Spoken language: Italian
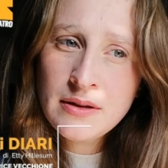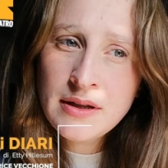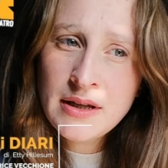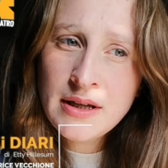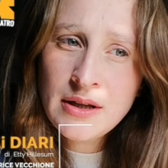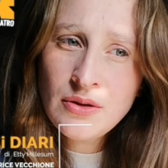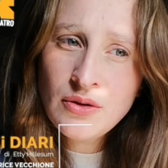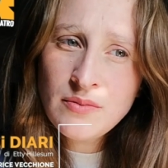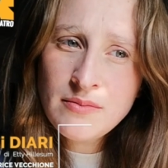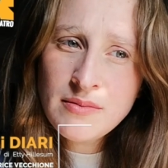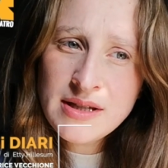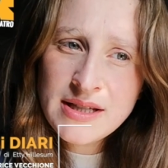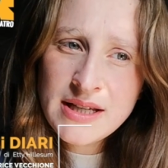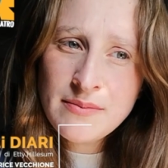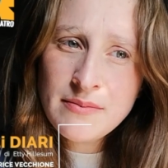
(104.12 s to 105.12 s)
che non
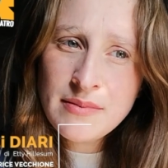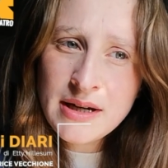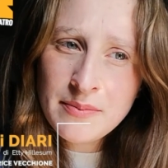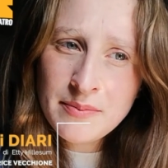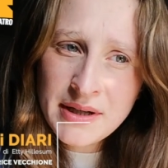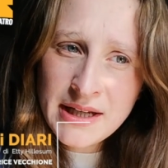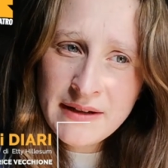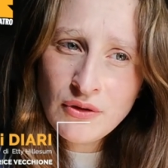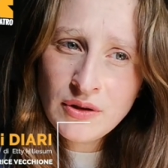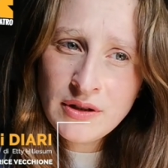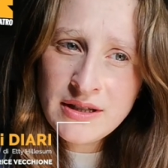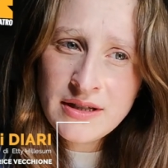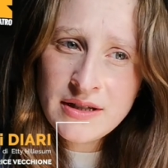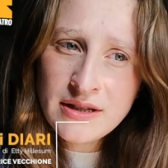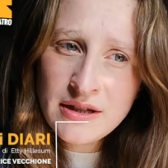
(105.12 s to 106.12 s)
mi sembra privo di
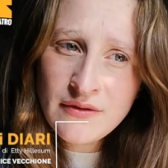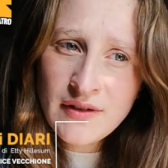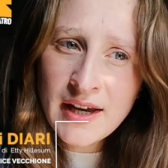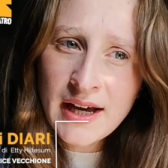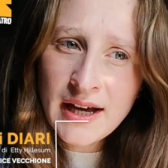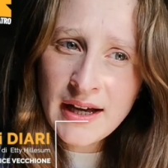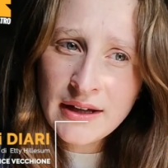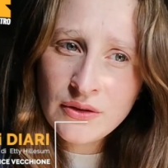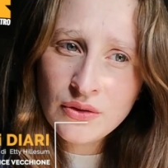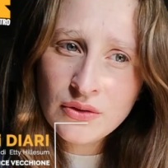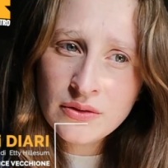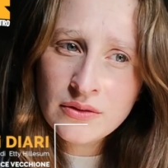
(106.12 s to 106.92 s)
significato.